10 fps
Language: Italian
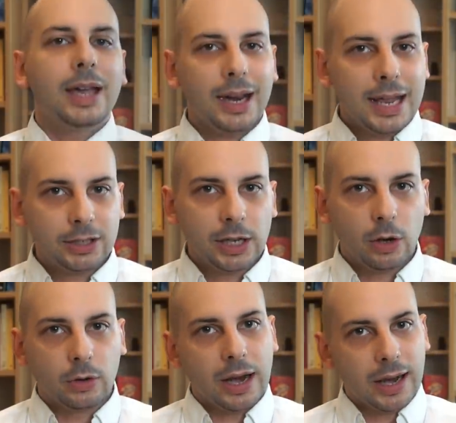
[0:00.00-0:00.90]
che
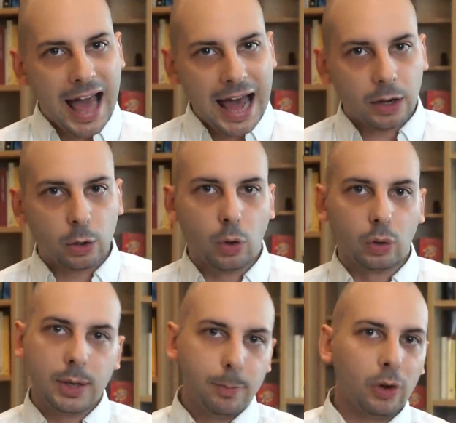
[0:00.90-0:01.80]
resero nell'arco
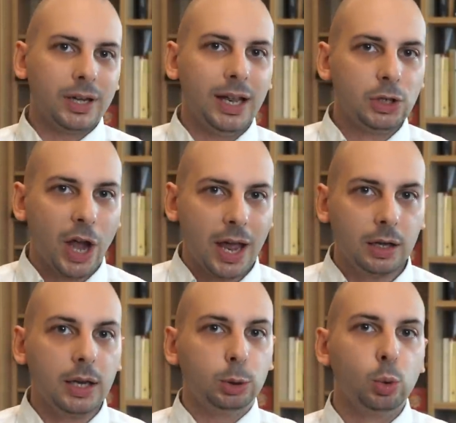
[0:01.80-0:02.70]
di pochi
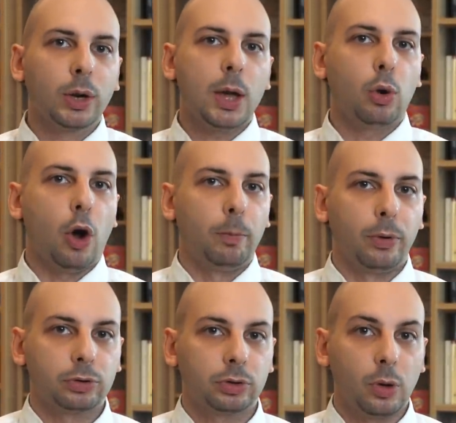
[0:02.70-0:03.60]
decenni Dura
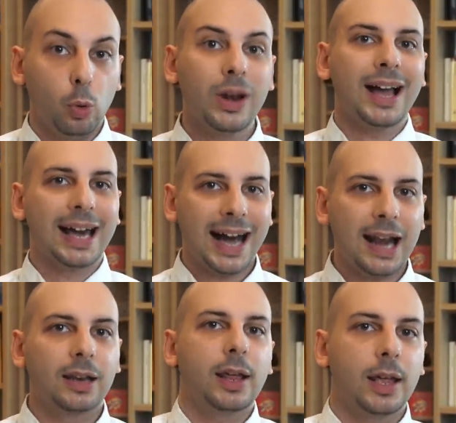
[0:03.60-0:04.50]
Europos una
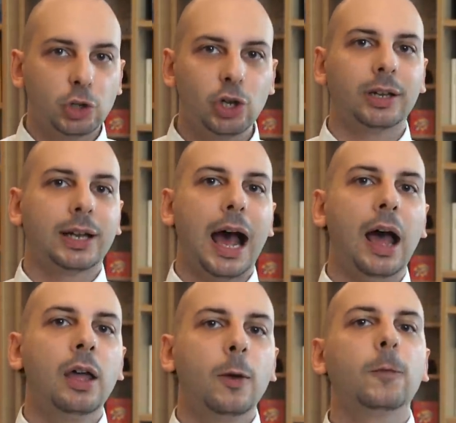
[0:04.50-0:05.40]
grande
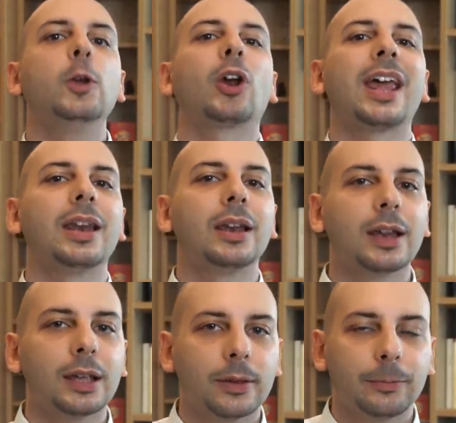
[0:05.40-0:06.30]
città fiorente.